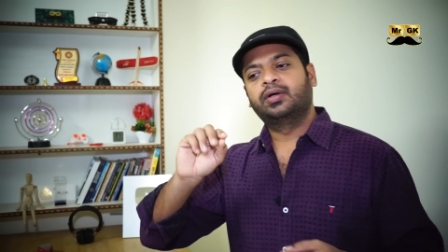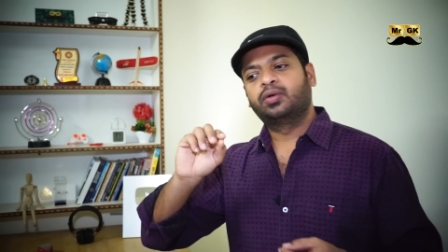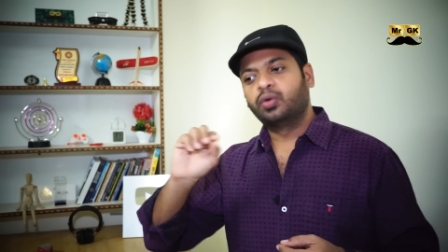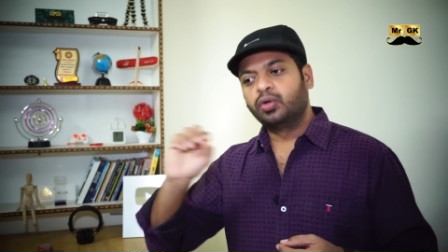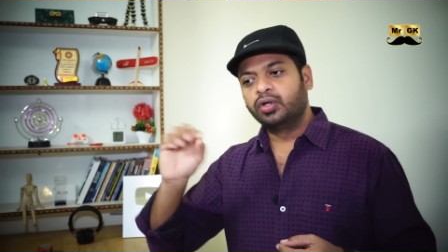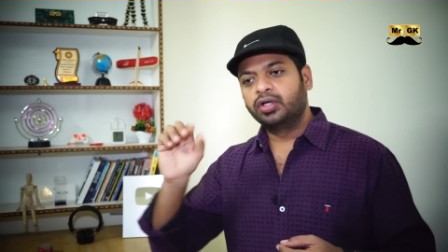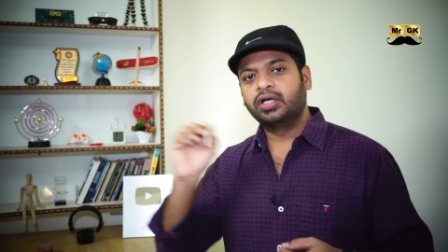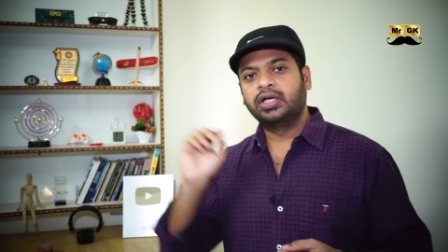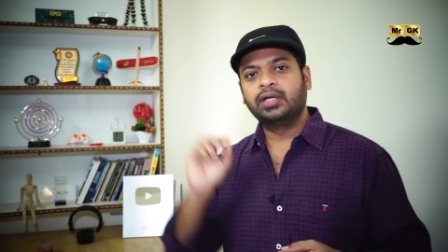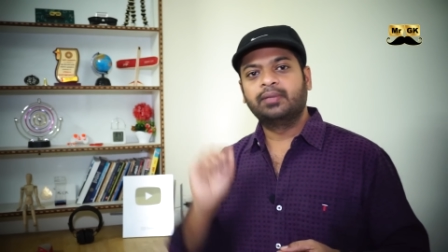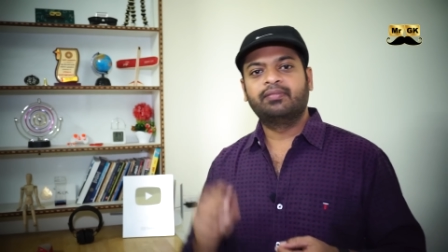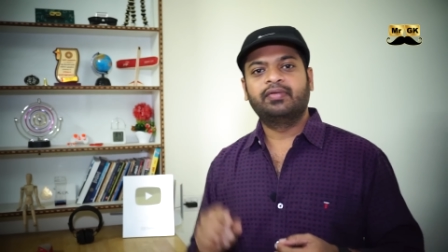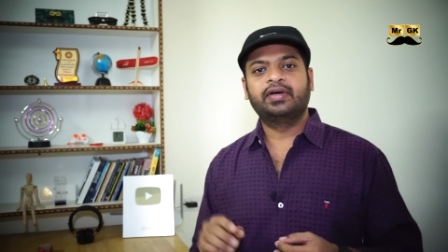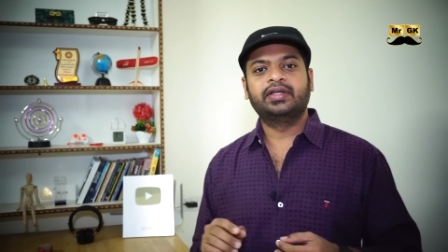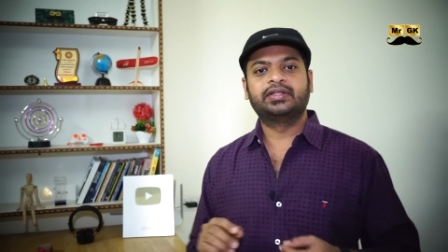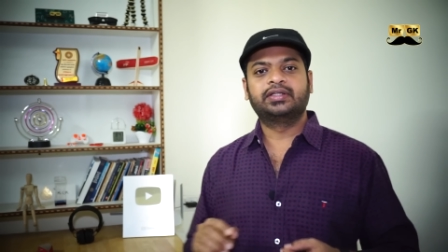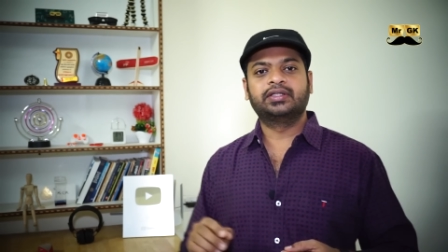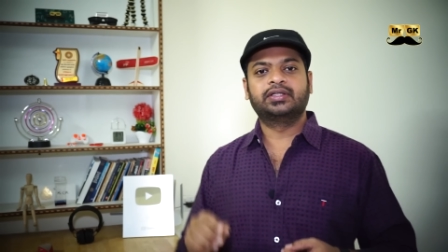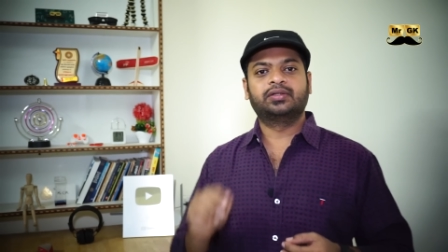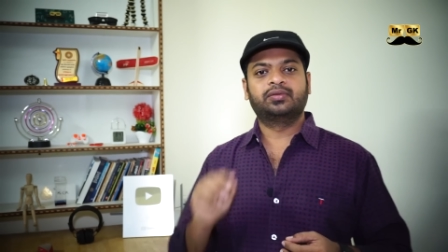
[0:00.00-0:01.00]
கோடுகளையும்
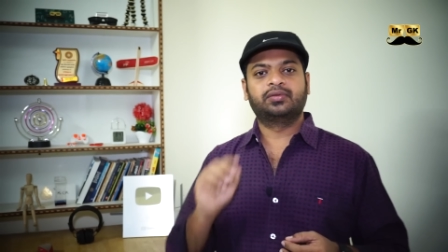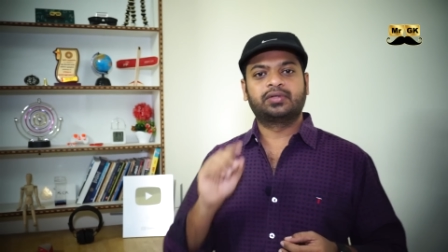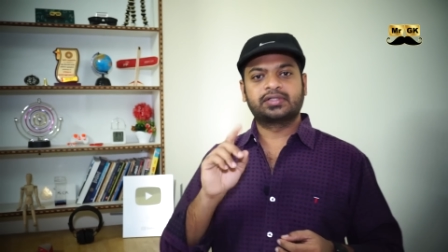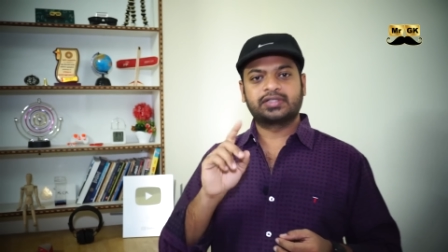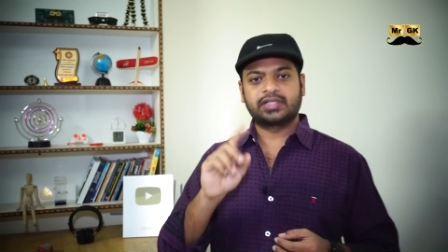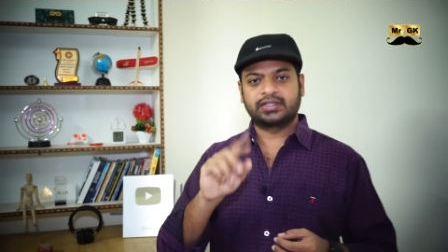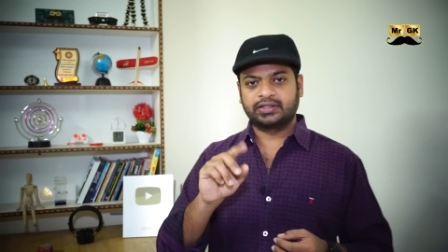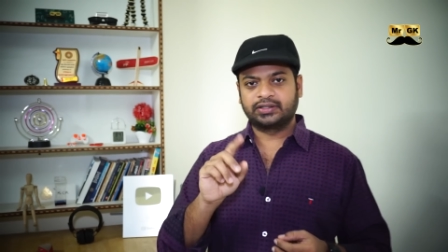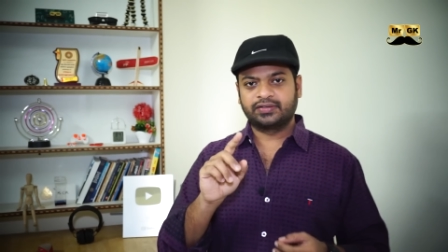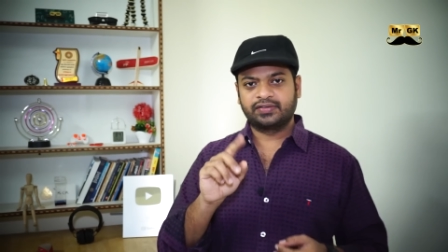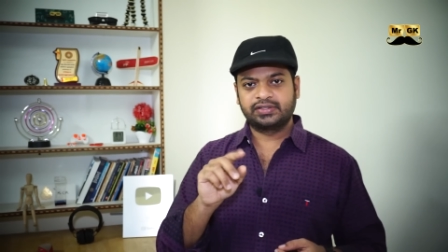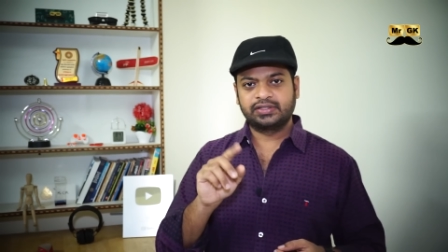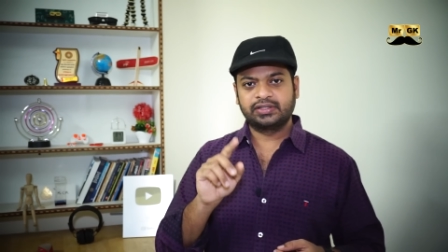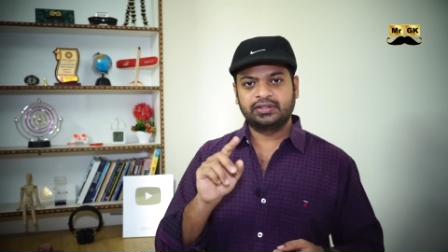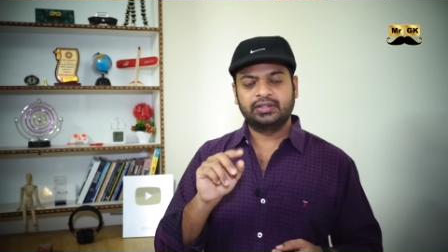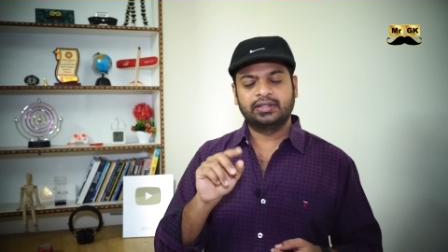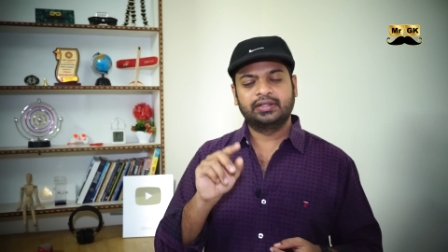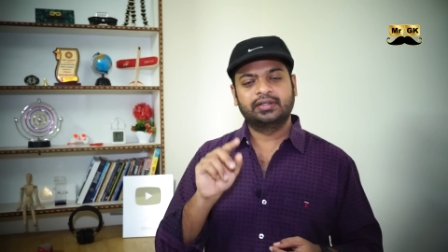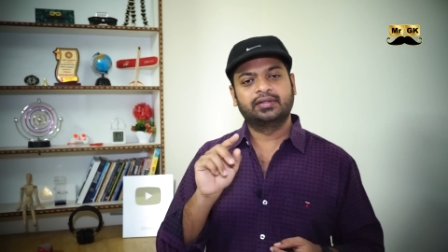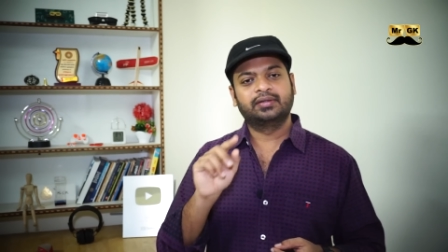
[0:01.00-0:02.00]
வைத்து ஒரு சத்தத்தை வச்சு
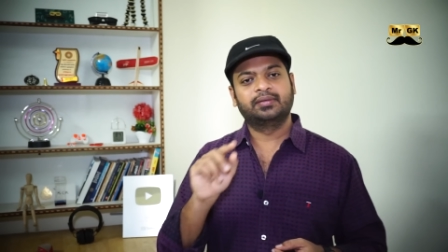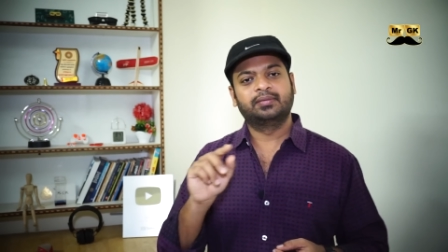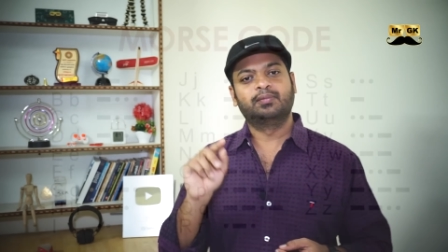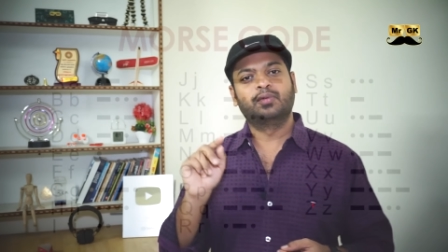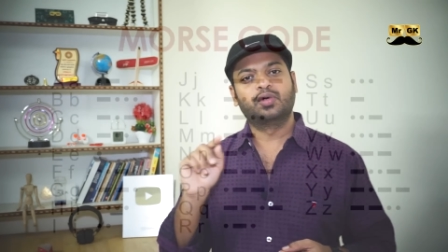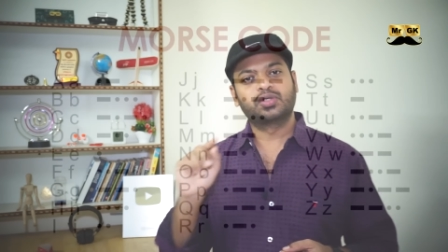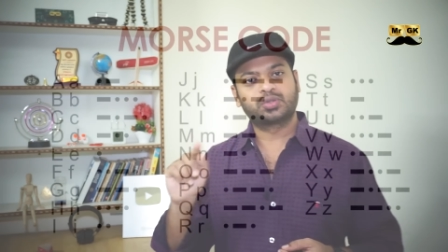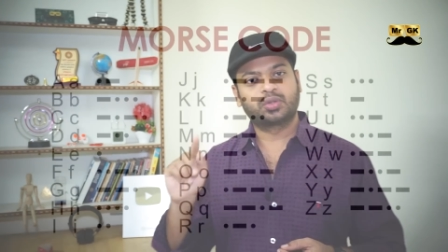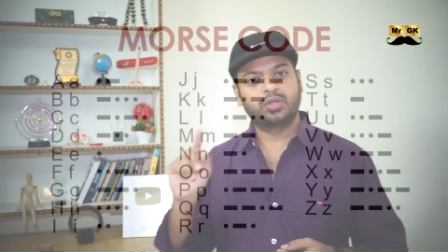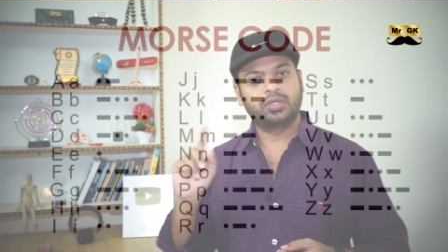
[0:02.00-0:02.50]
இந்த மோர்ஸ்